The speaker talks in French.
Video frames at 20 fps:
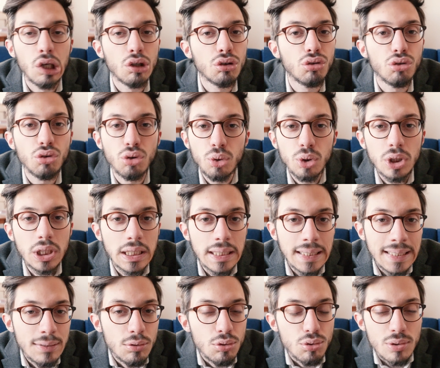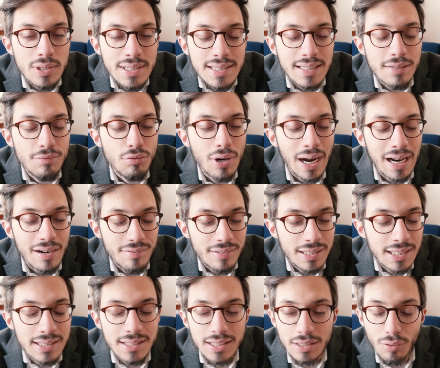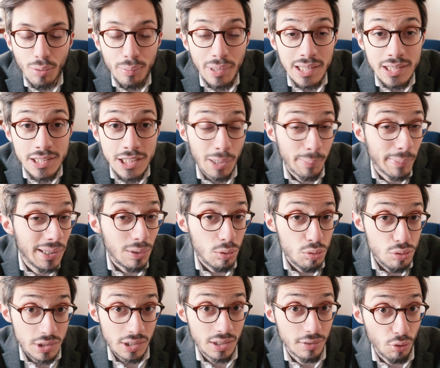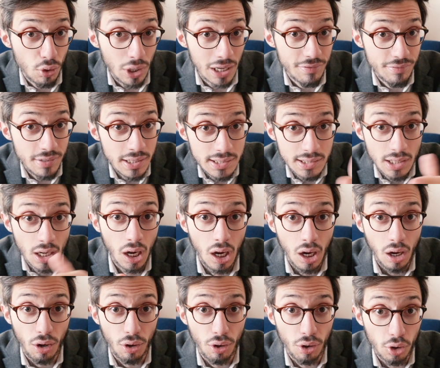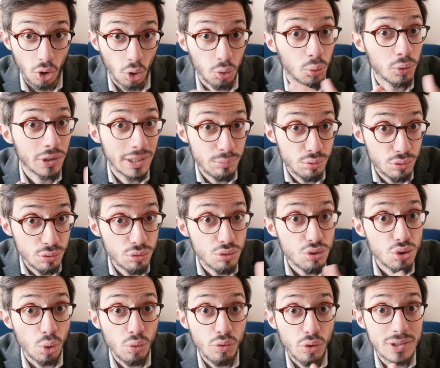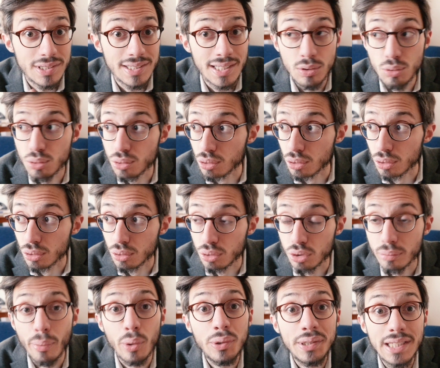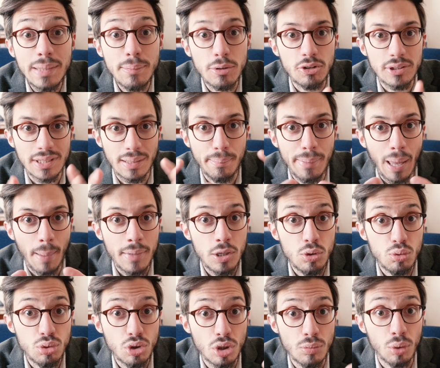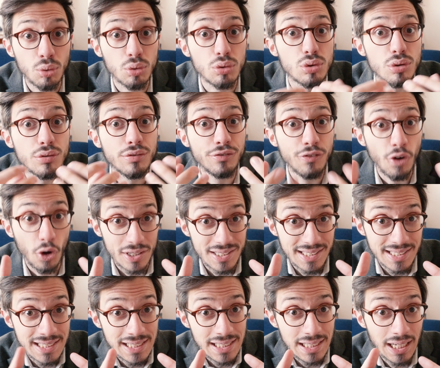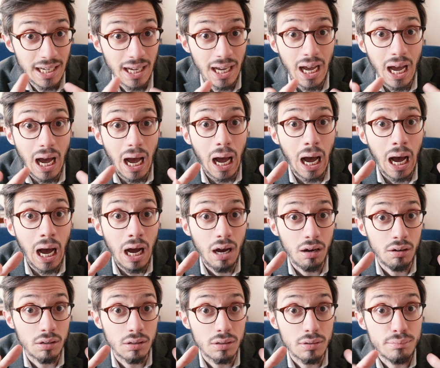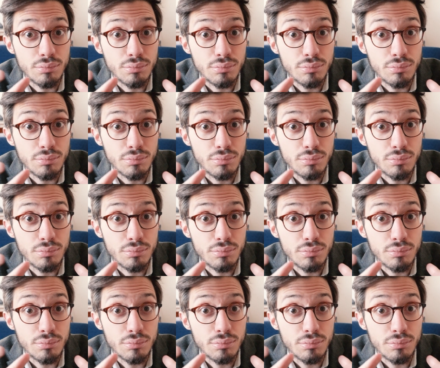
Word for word: ceux qui utilisent des focales fixes, il faut bien le dire, mais utiliser des focales fixes, euh, quand on débute, je trouve que c'est une, bonne idée parce que ça permet justement de se forcer à euh,